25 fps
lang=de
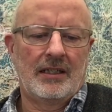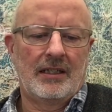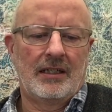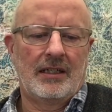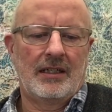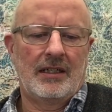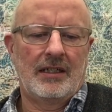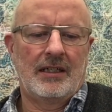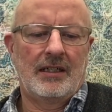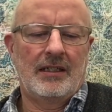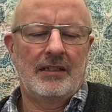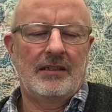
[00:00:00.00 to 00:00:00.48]

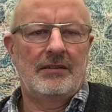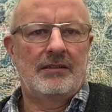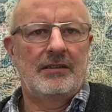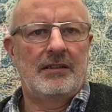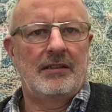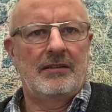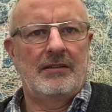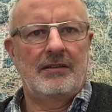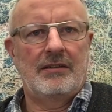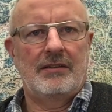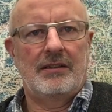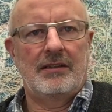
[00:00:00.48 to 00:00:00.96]
Äh,
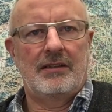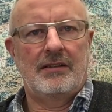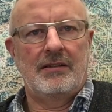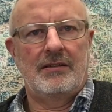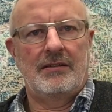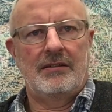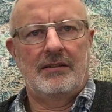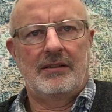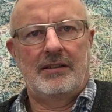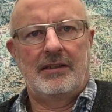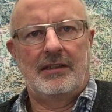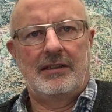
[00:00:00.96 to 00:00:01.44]

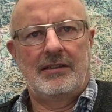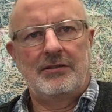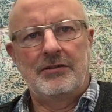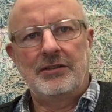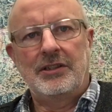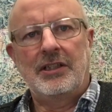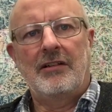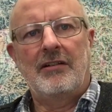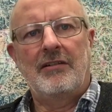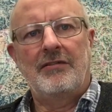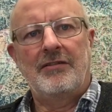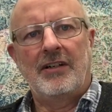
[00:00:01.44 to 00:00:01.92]
die
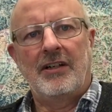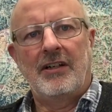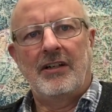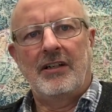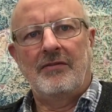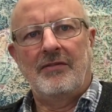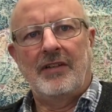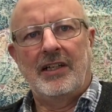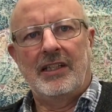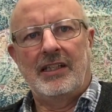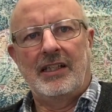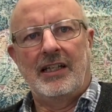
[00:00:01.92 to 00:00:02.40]

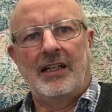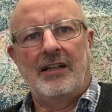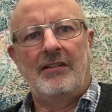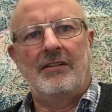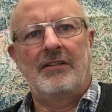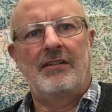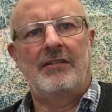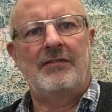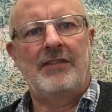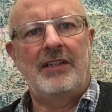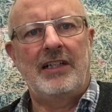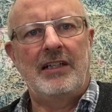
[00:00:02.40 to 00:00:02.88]
Zuschauerfragen werden
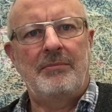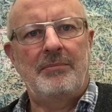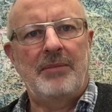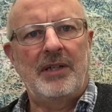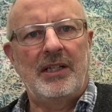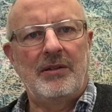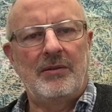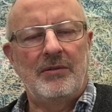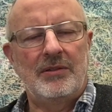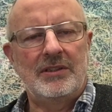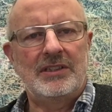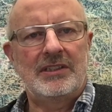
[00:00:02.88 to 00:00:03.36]
auch viel
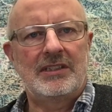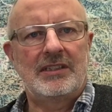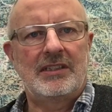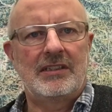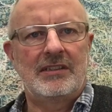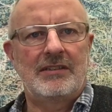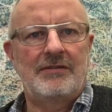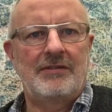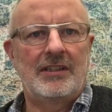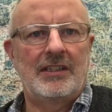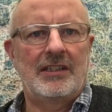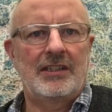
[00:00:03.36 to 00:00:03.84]
benutzt.
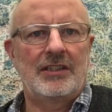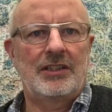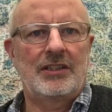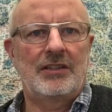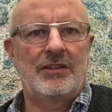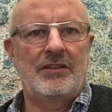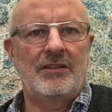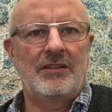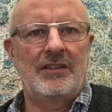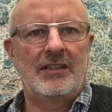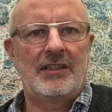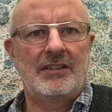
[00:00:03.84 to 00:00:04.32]
Ich finde das
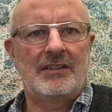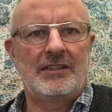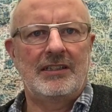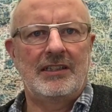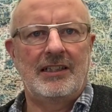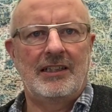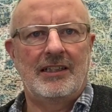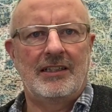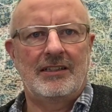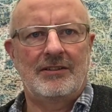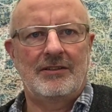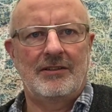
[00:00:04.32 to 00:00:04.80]
schön, dass
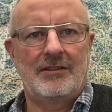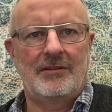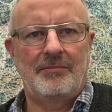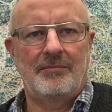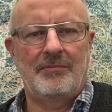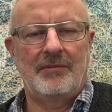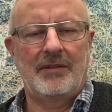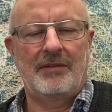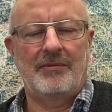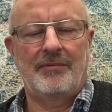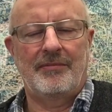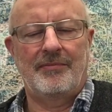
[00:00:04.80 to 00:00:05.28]
Sie also
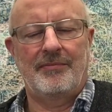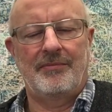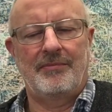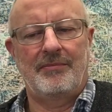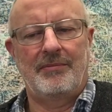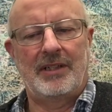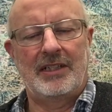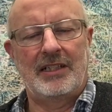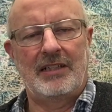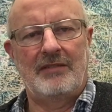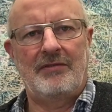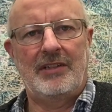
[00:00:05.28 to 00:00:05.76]

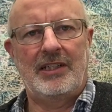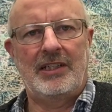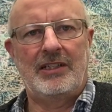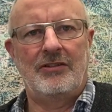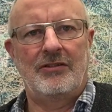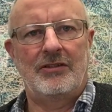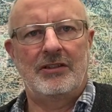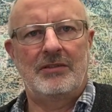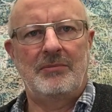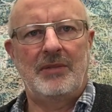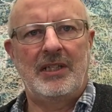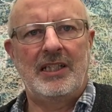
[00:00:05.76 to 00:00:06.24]
bei den
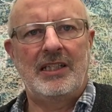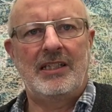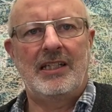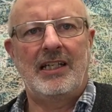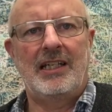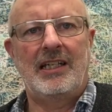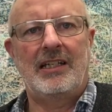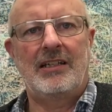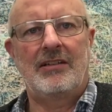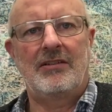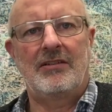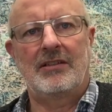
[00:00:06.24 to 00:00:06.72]
Videos
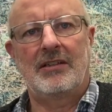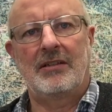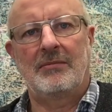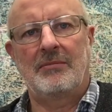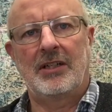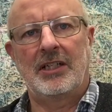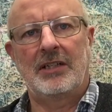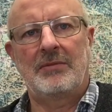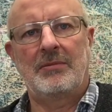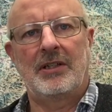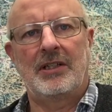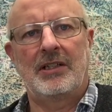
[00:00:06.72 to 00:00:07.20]
mitdenken und dann
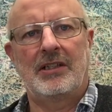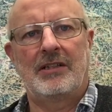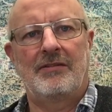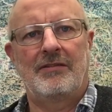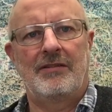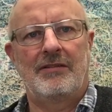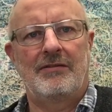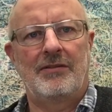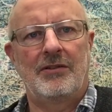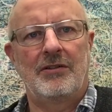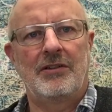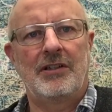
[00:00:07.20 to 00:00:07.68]
manchmal
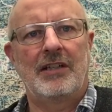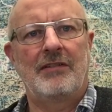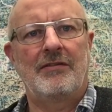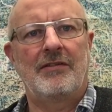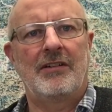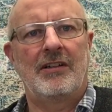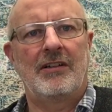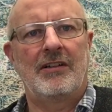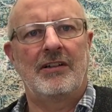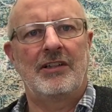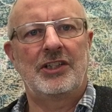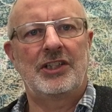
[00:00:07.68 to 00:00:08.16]

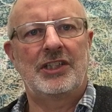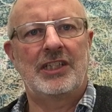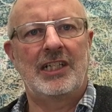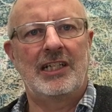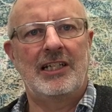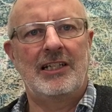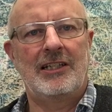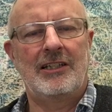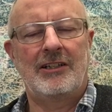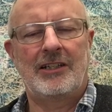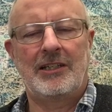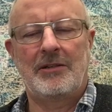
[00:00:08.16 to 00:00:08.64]
Folgefragen
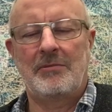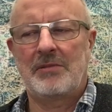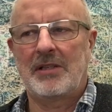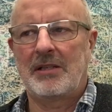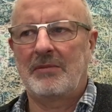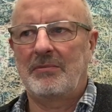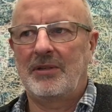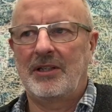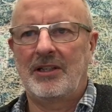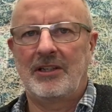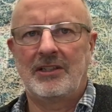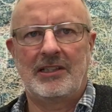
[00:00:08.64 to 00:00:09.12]
stellen. Da gibt
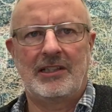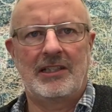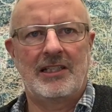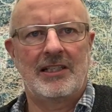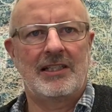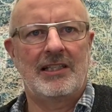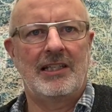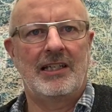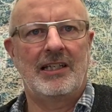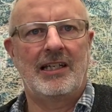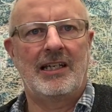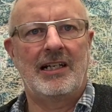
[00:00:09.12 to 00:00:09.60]
es ein paar, die
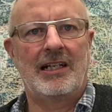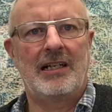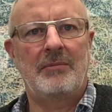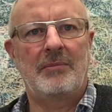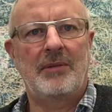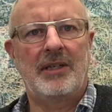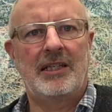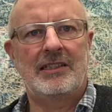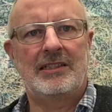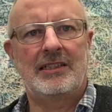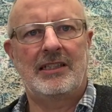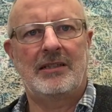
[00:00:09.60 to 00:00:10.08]
das sehr
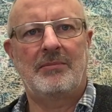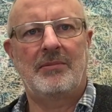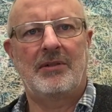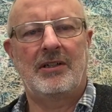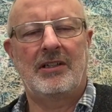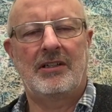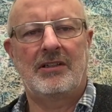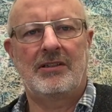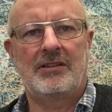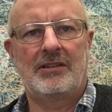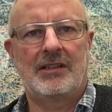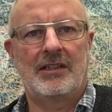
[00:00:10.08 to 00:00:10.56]
regelmäßig
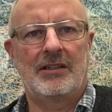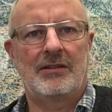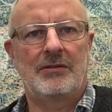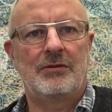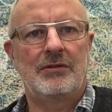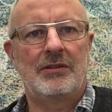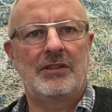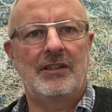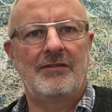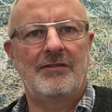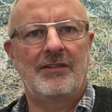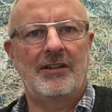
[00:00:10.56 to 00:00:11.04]
machen und auch
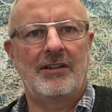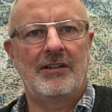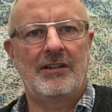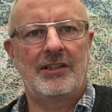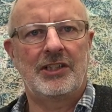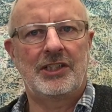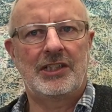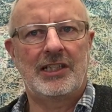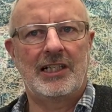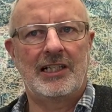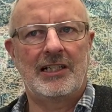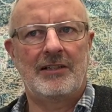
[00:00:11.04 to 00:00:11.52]
gute
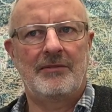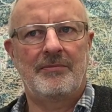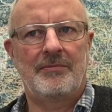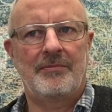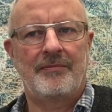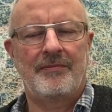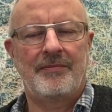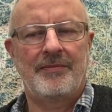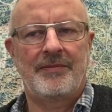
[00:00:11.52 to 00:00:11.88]
Fragen stellen.